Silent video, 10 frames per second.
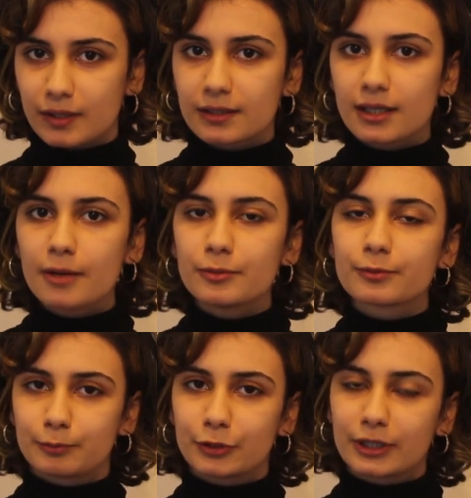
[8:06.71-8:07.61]
Daha
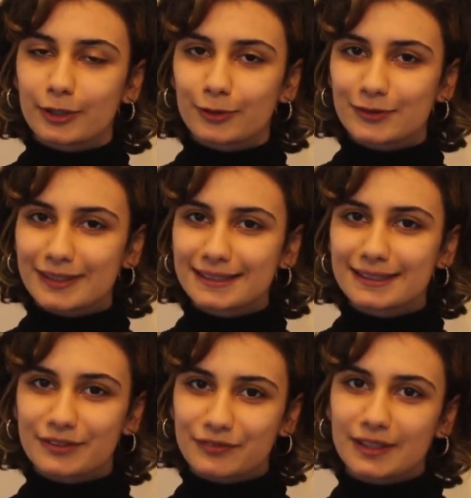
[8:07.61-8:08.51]
büyük prokaryotlar
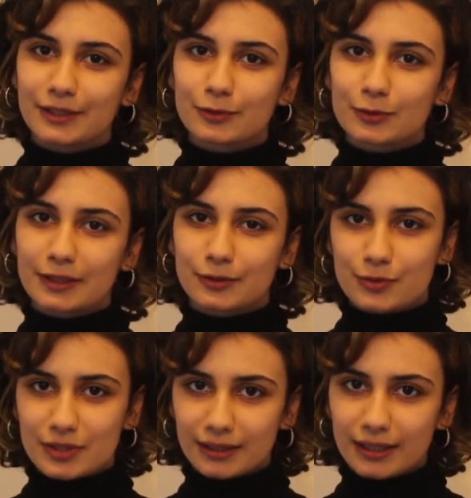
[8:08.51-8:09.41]
tarafından yutulan
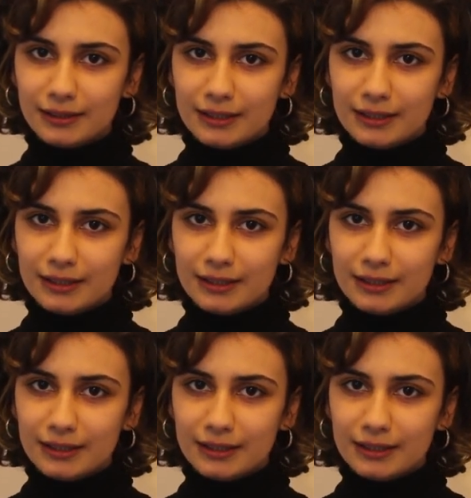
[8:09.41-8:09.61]
hücreler